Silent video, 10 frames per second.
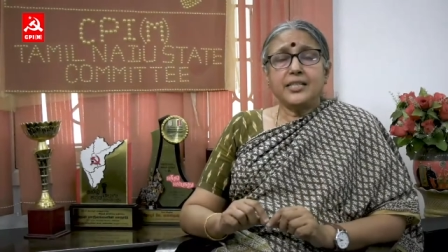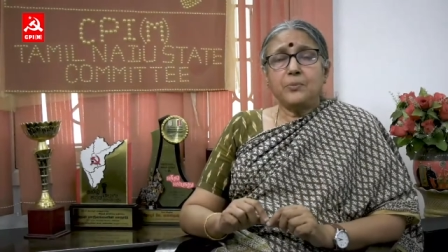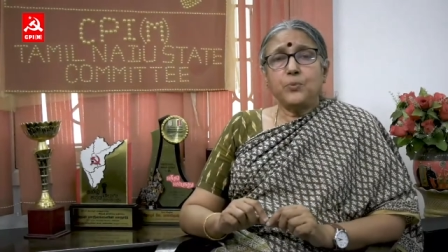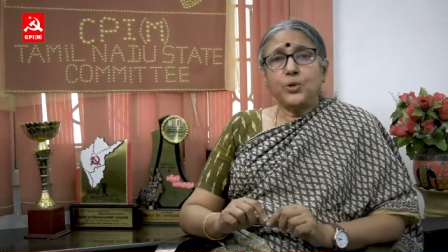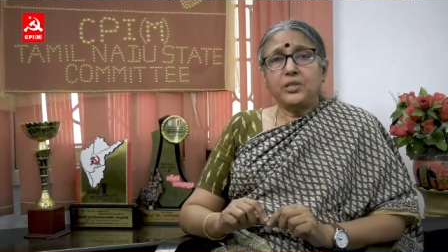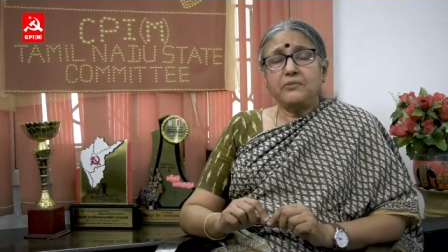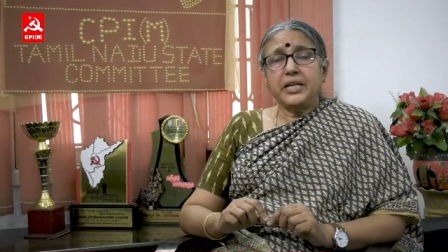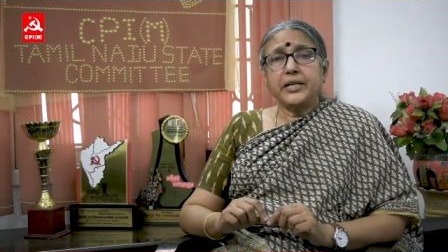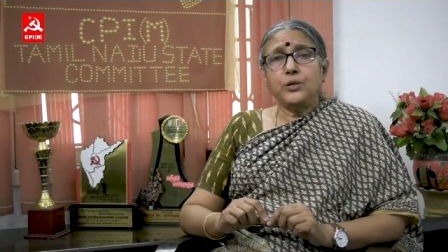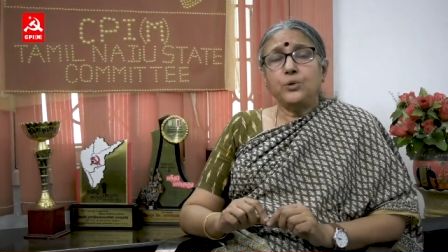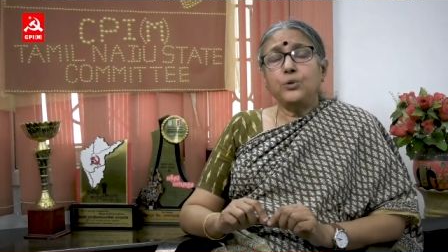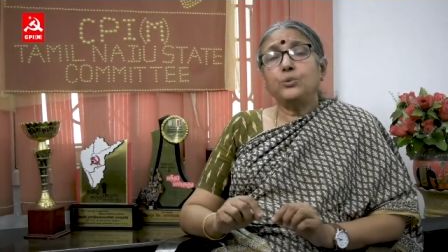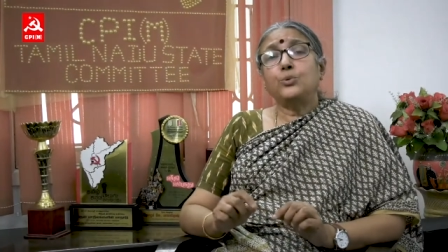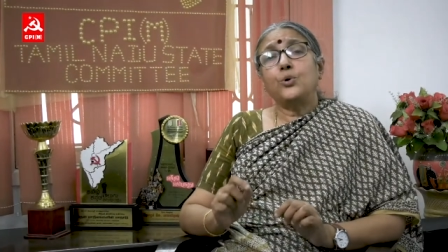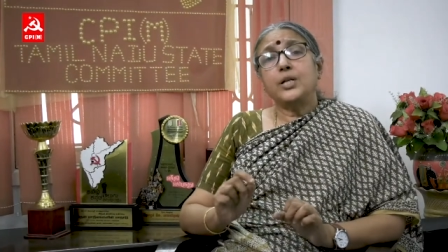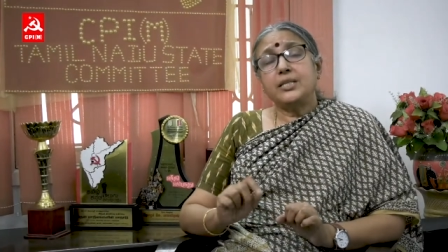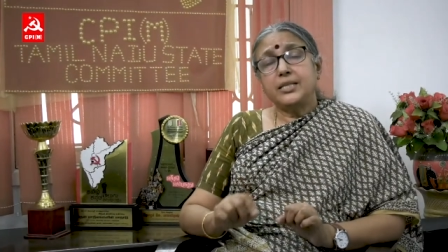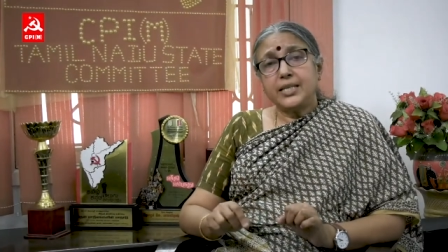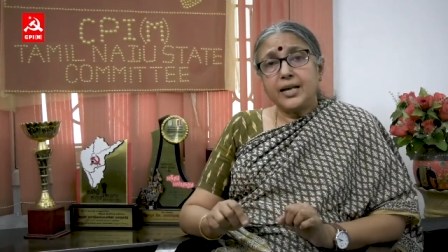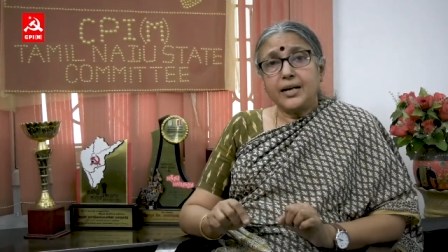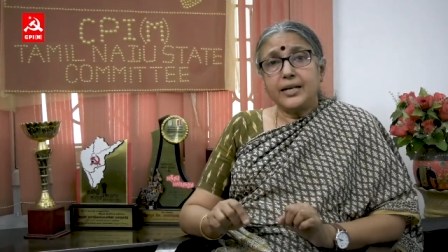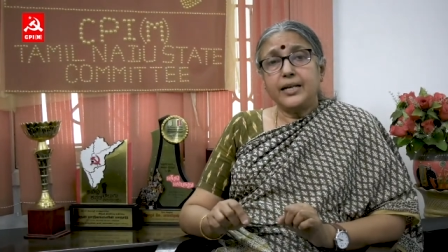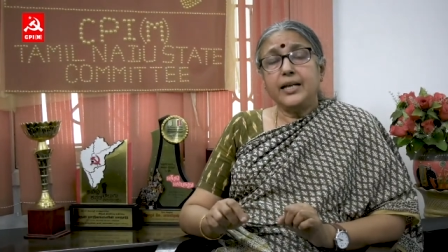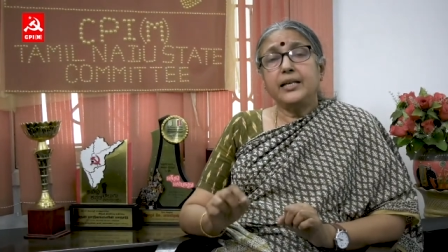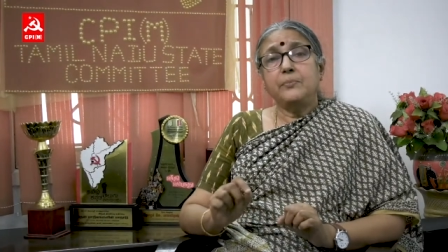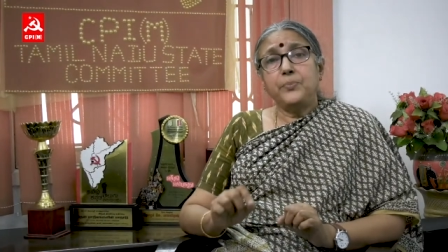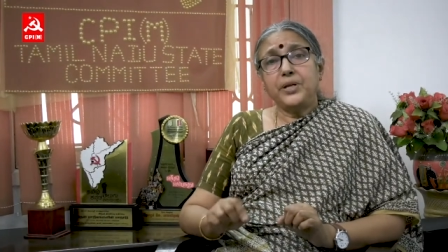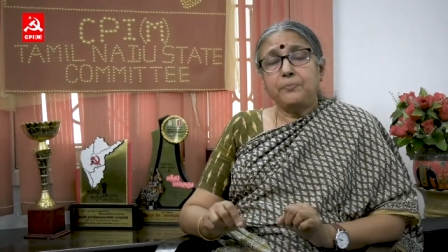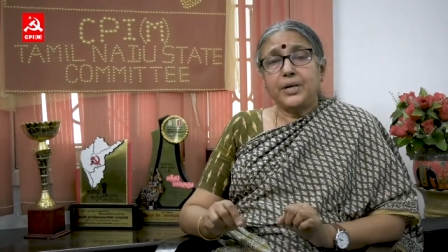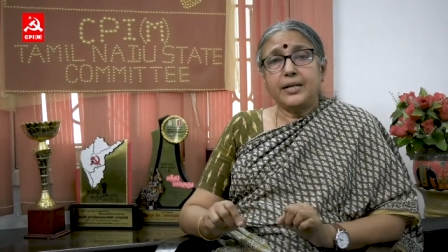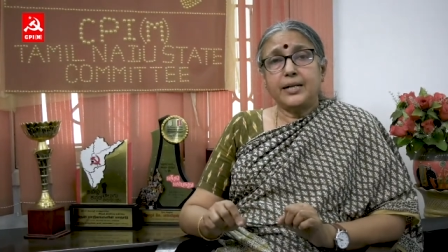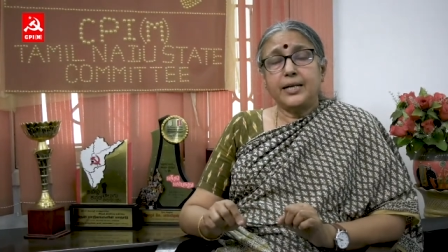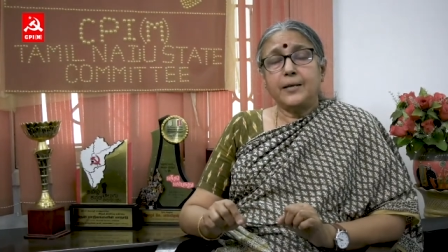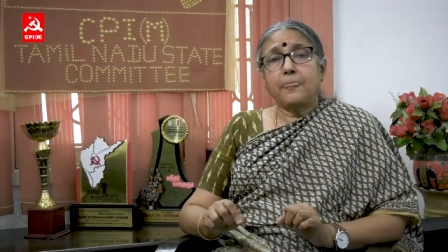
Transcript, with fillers: தாஸை பொறுத்த வரைக்கும் தொடர்ச்சியாக இப்படிப்பட்ட